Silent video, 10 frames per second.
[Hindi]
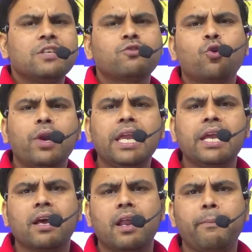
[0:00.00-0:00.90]
स्कोर नहीं
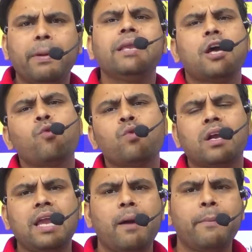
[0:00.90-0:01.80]
करना है मैं चाहूंगा
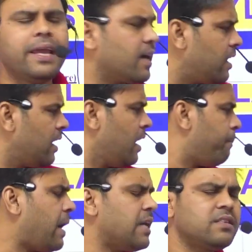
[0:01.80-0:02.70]
चाहूंगा कि हाँ भाई अगर
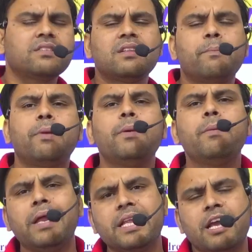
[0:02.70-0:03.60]
पांच दस नंबर भी
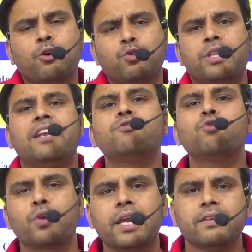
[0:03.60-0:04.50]
मैं लेते आऊँ तो दैट इज
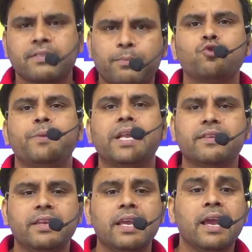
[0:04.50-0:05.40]
ओके है सब कुछ मेरा
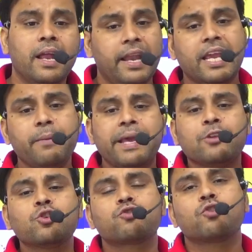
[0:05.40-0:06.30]
सही लेकिन मेरा जो